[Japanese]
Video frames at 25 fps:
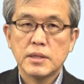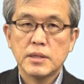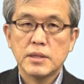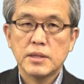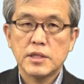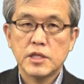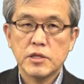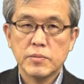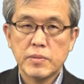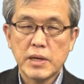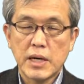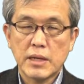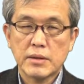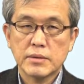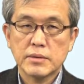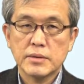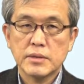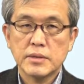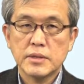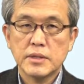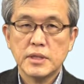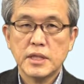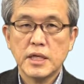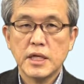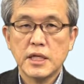2番
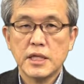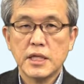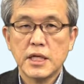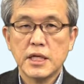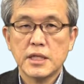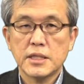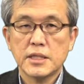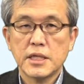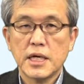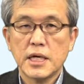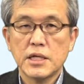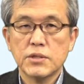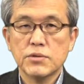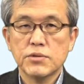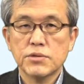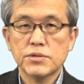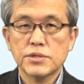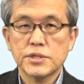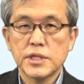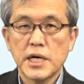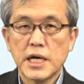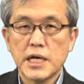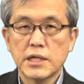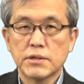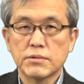丁寧体の
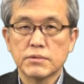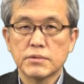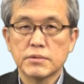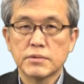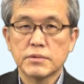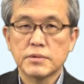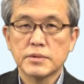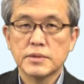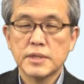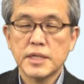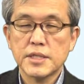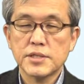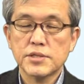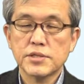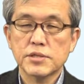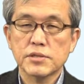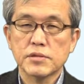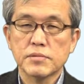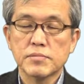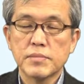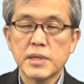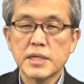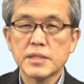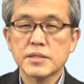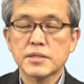スタイルです
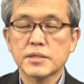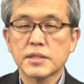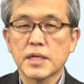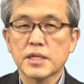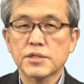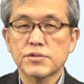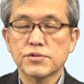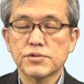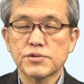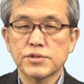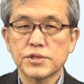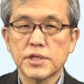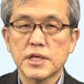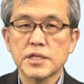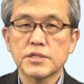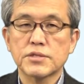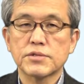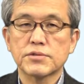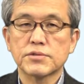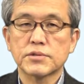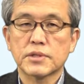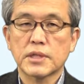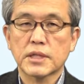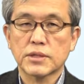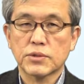ますが出現す
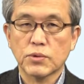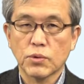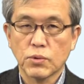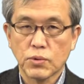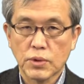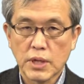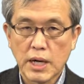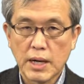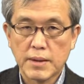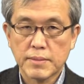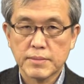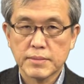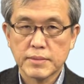るかどうか